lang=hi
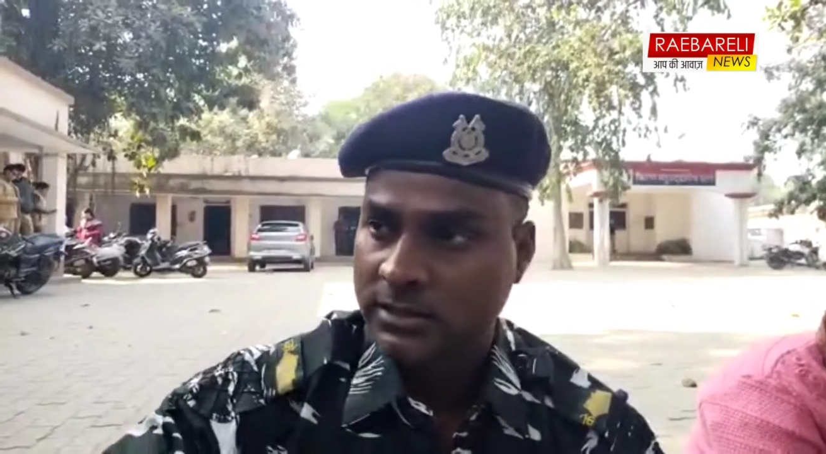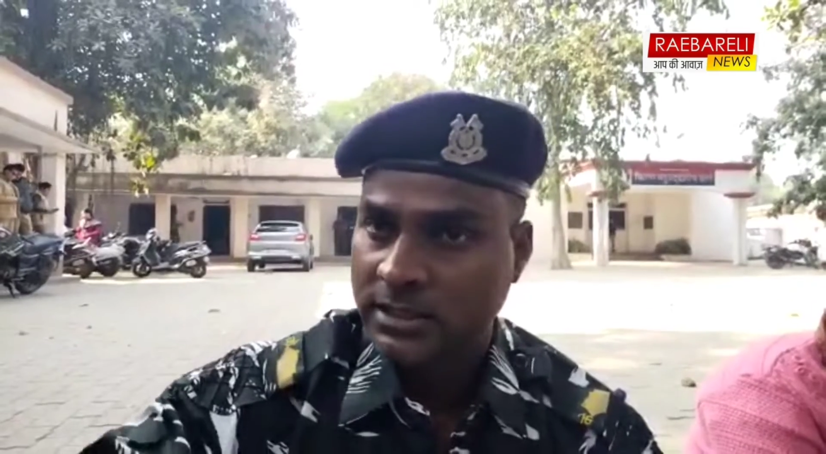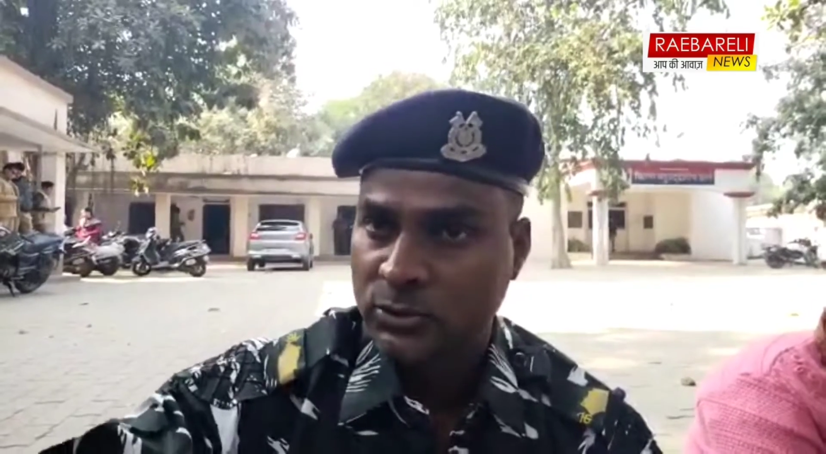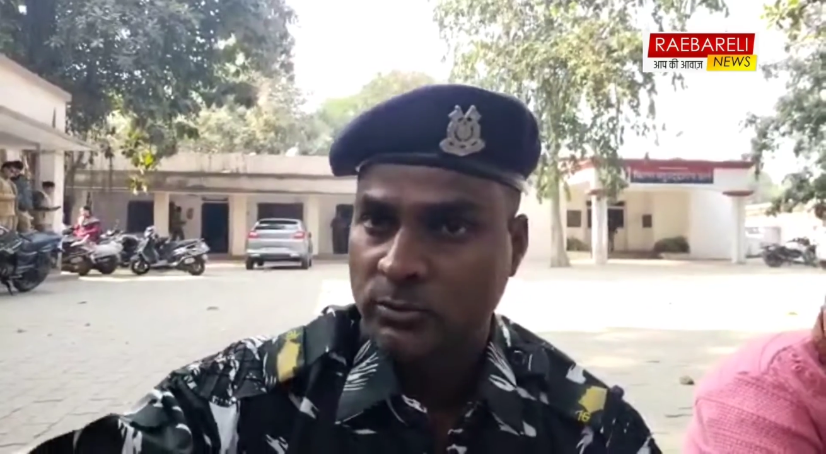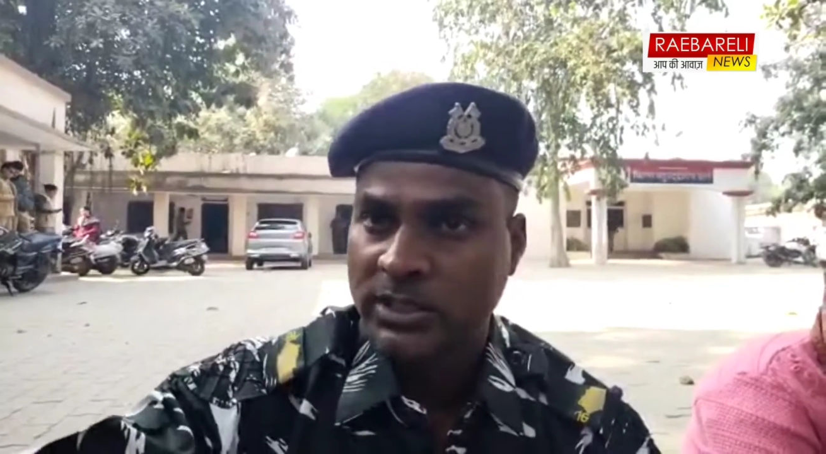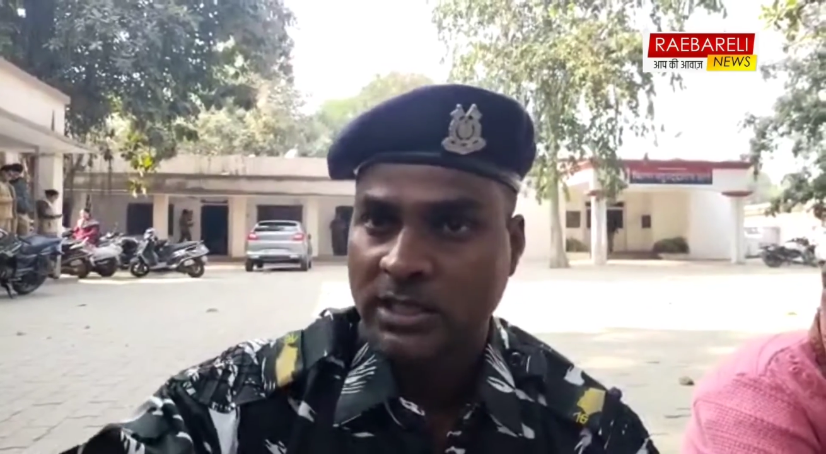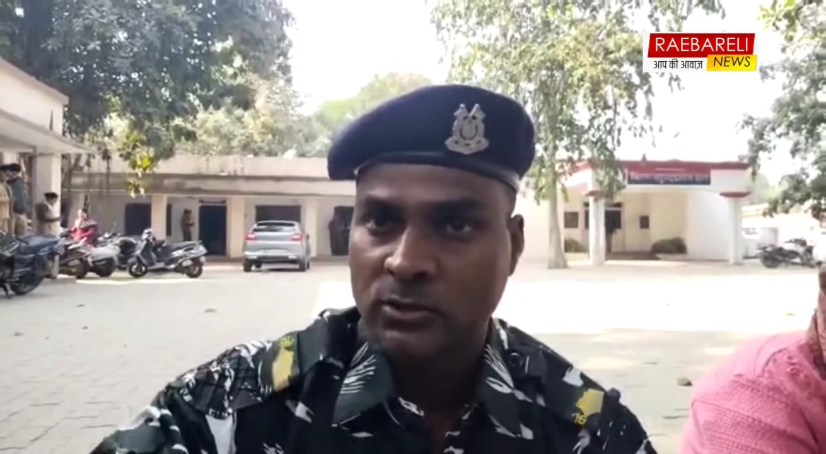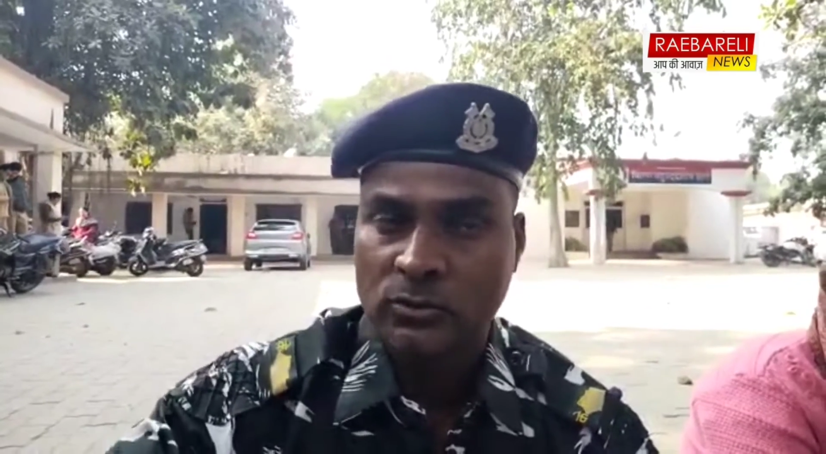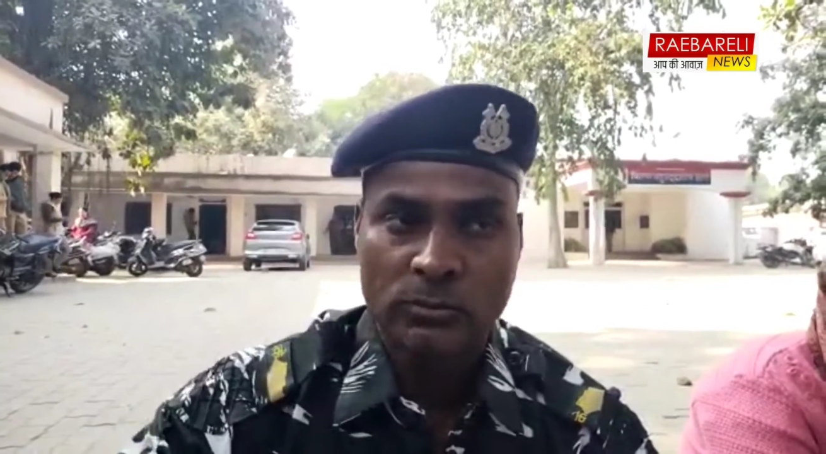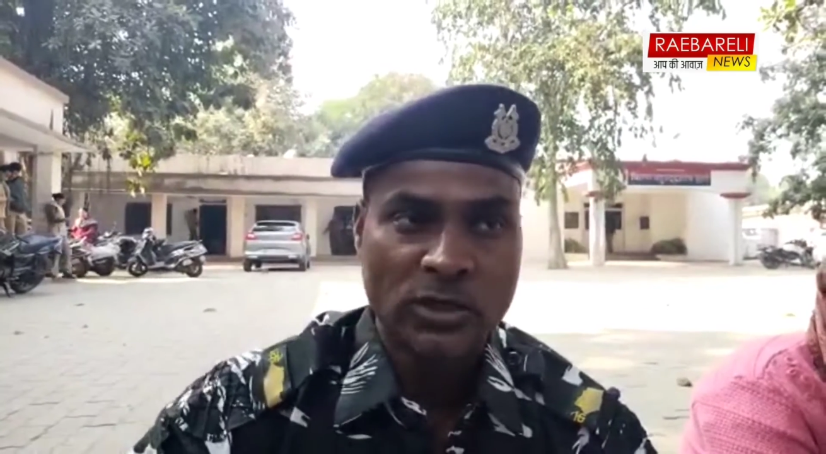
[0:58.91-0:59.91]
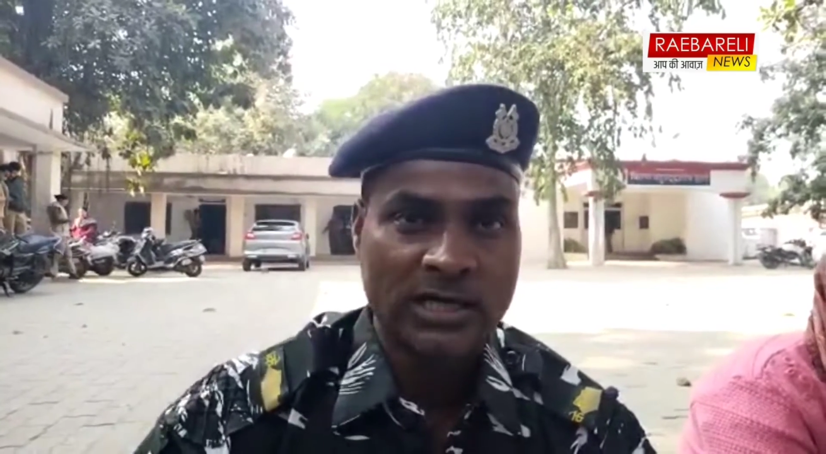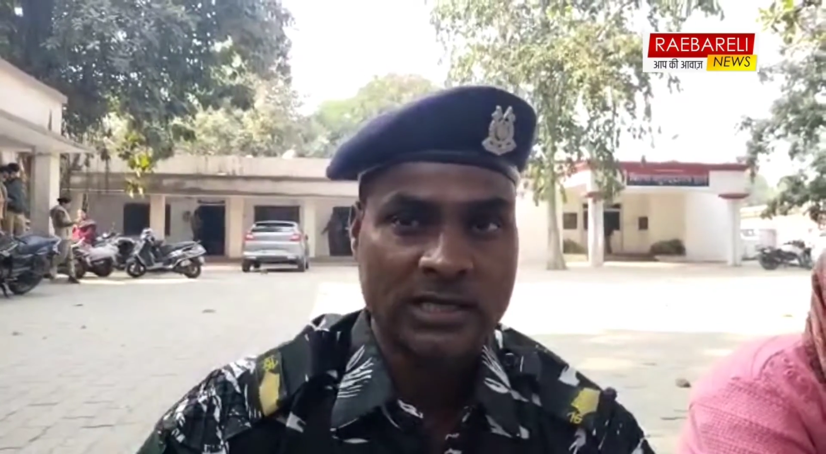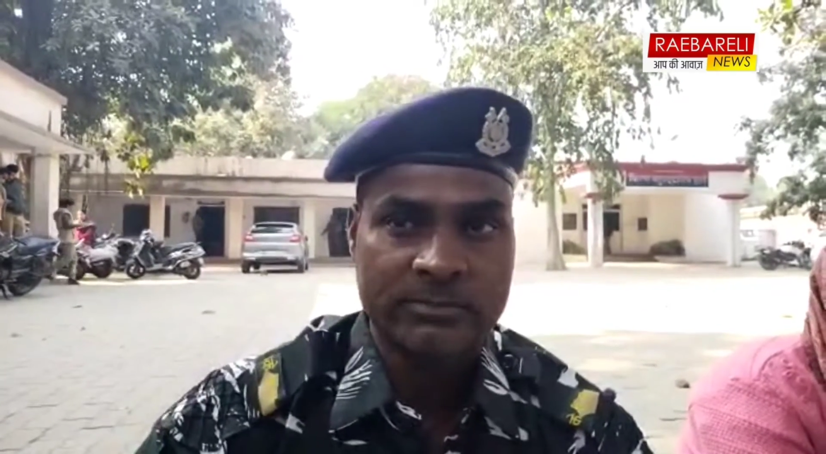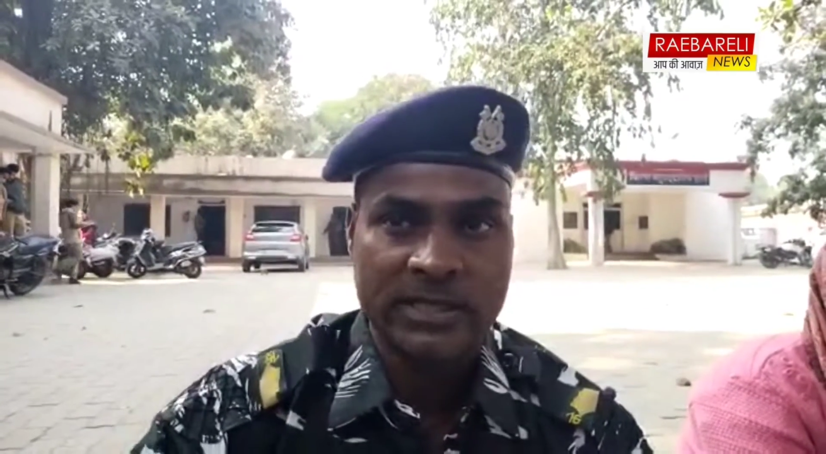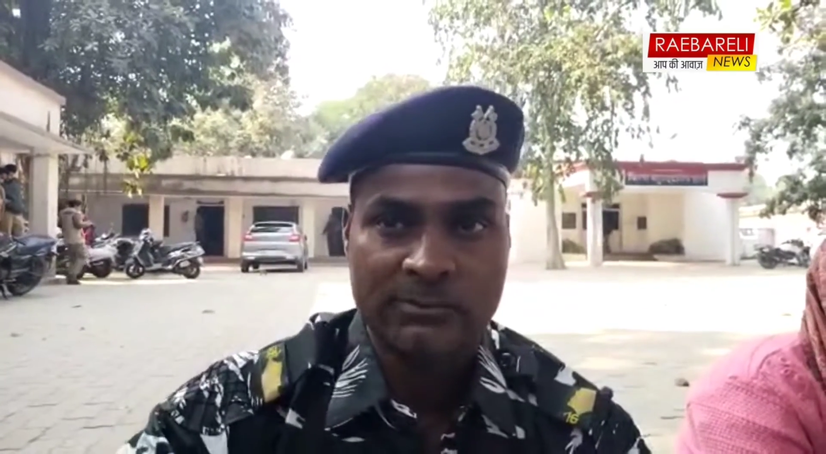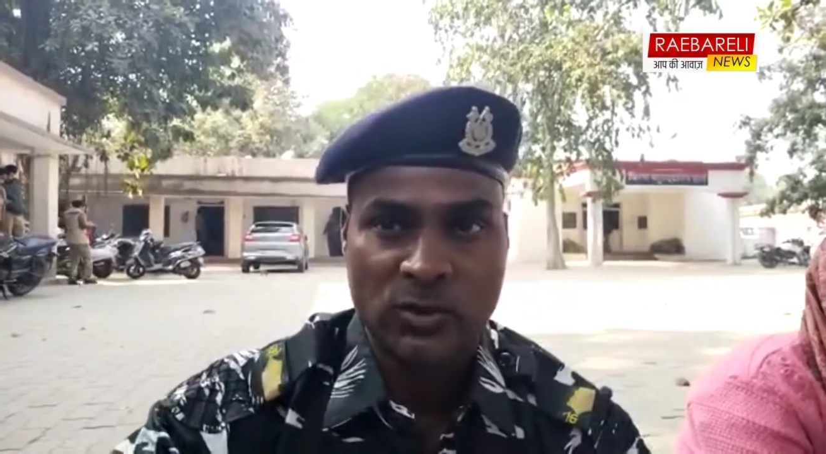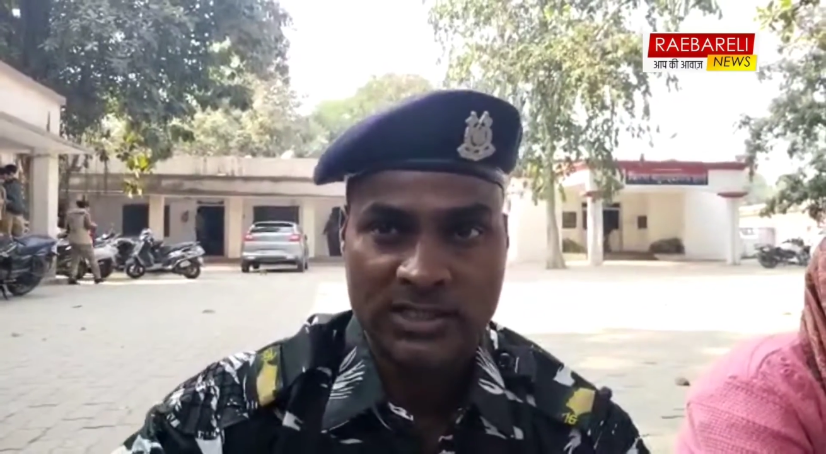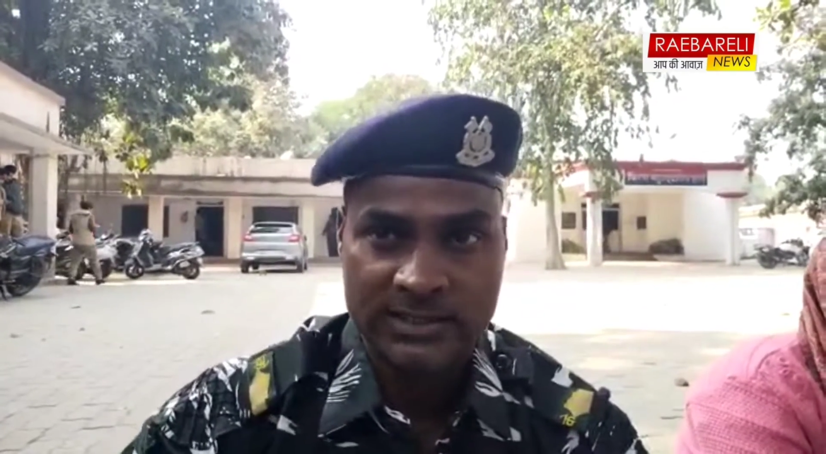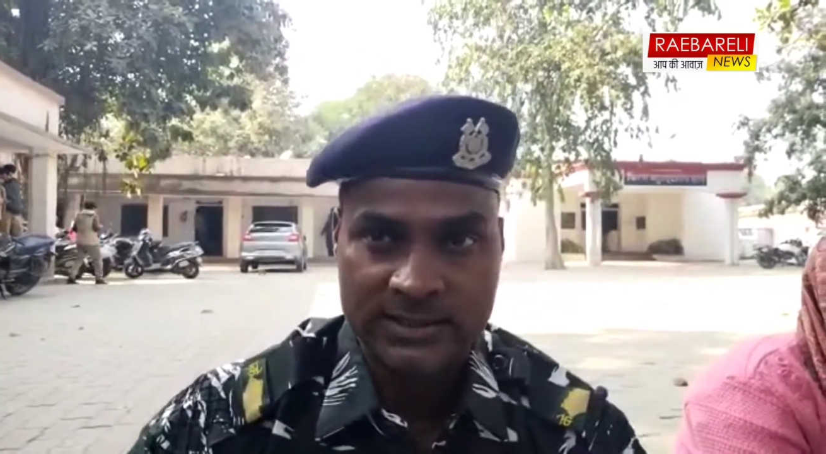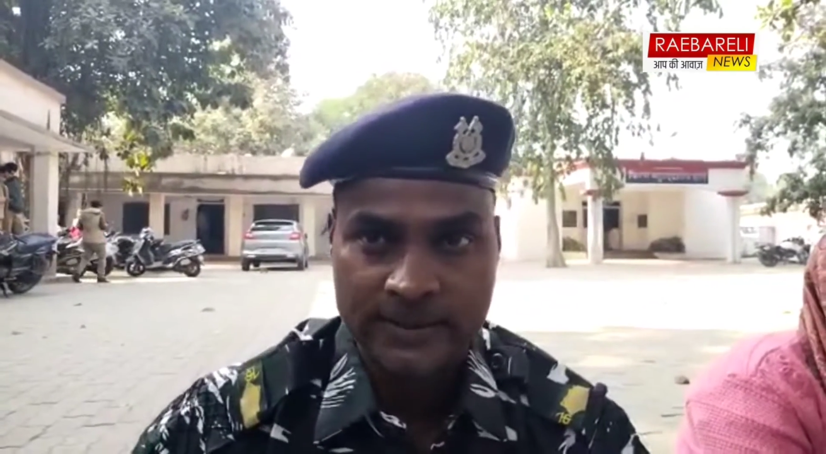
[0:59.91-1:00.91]
या जो भी कानून को बुला के अपना नपवा
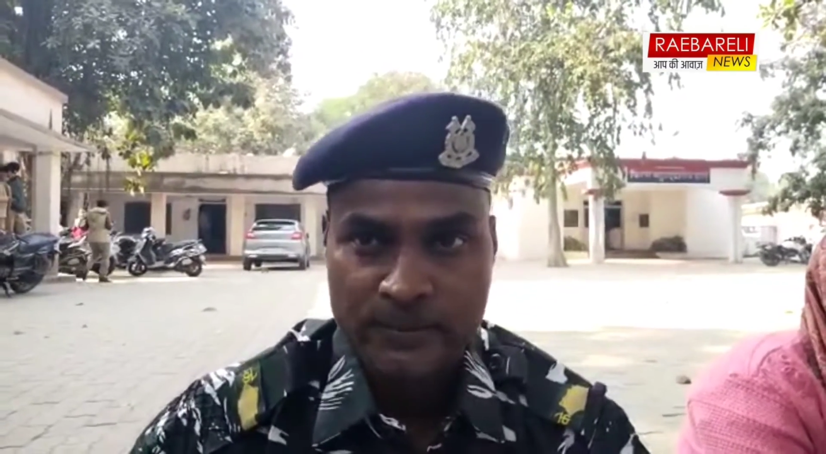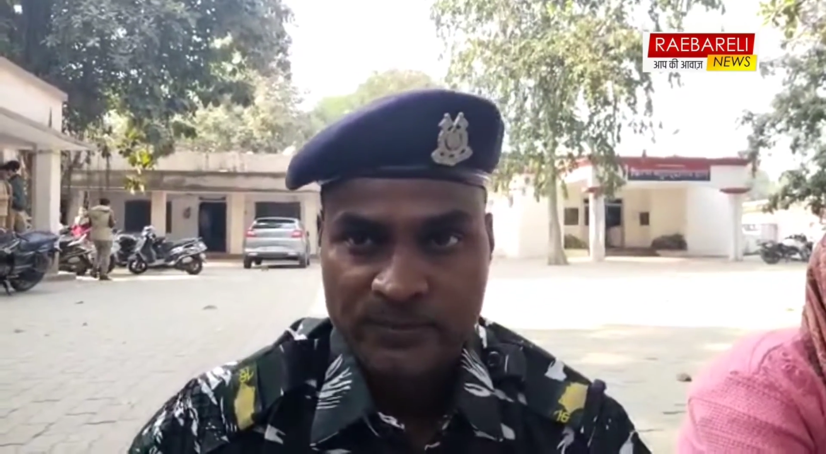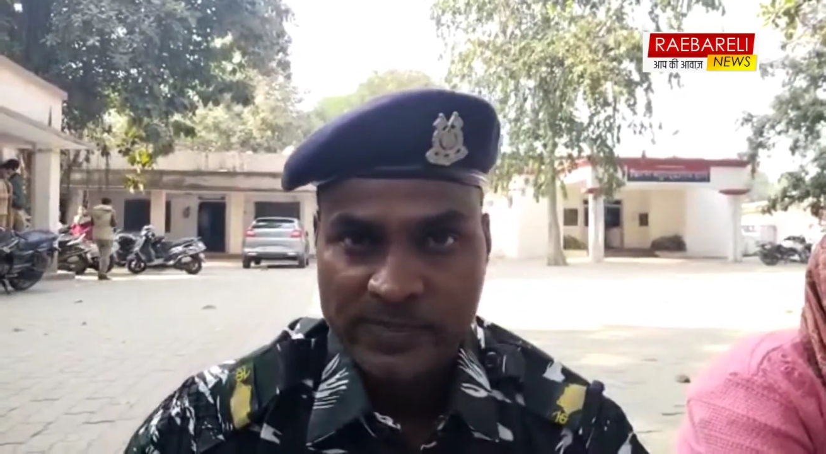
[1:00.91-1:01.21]
लीजिए